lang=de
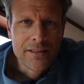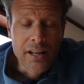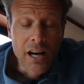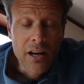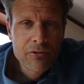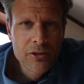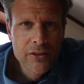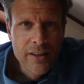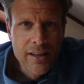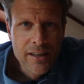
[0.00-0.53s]

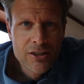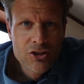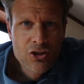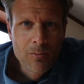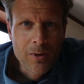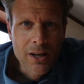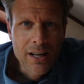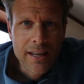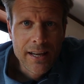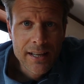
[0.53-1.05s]
Dafür sage ich schon
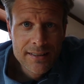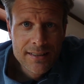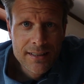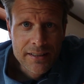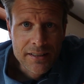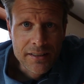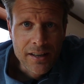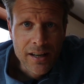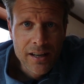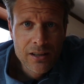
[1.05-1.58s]
mal
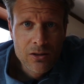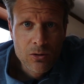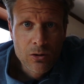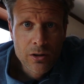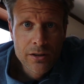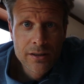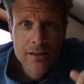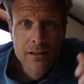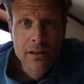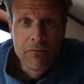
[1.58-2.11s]
herzlichen Dank
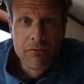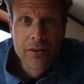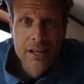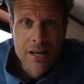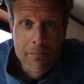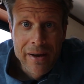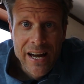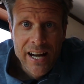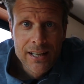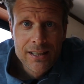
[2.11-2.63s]
und wie
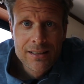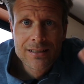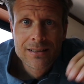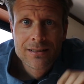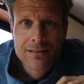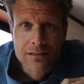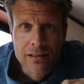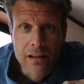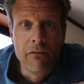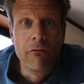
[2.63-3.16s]
ihr merkt,
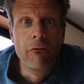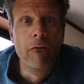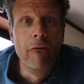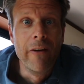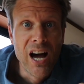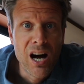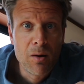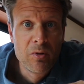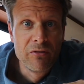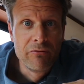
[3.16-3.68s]

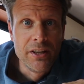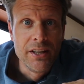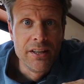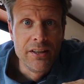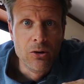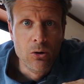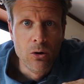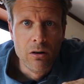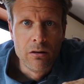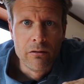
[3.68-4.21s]

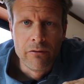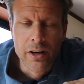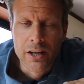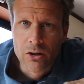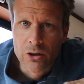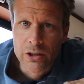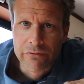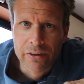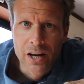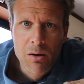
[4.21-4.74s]
Werbevideo. Wenn
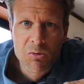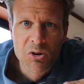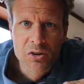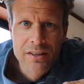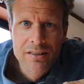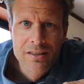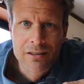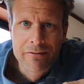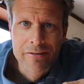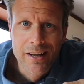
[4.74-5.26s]
euch Werbung
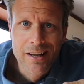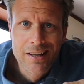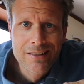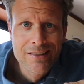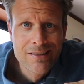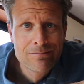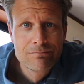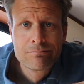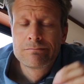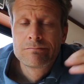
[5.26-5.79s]
nicht
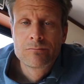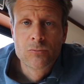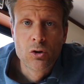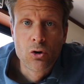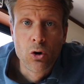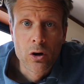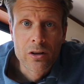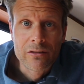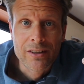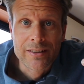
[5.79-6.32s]
gefällt,
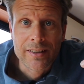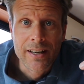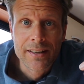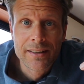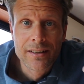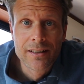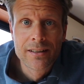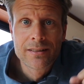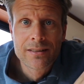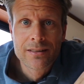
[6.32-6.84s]
guckt was
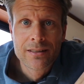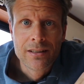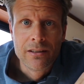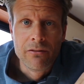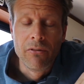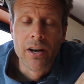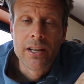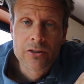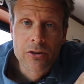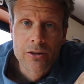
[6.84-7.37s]
anderes.
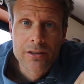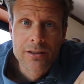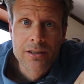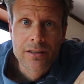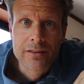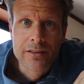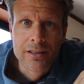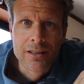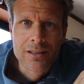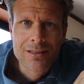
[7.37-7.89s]
Wenn es euch
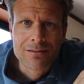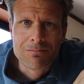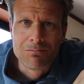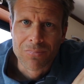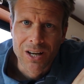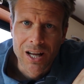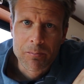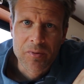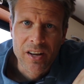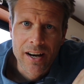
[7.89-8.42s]
interessiert,
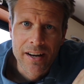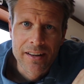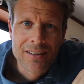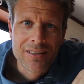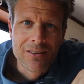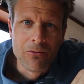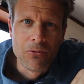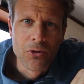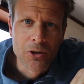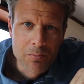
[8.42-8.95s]
bleibt dran,
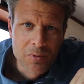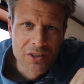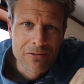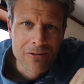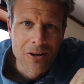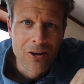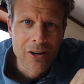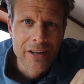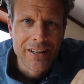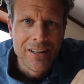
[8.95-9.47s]
würde mich
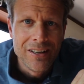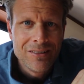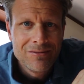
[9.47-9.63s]
freuen.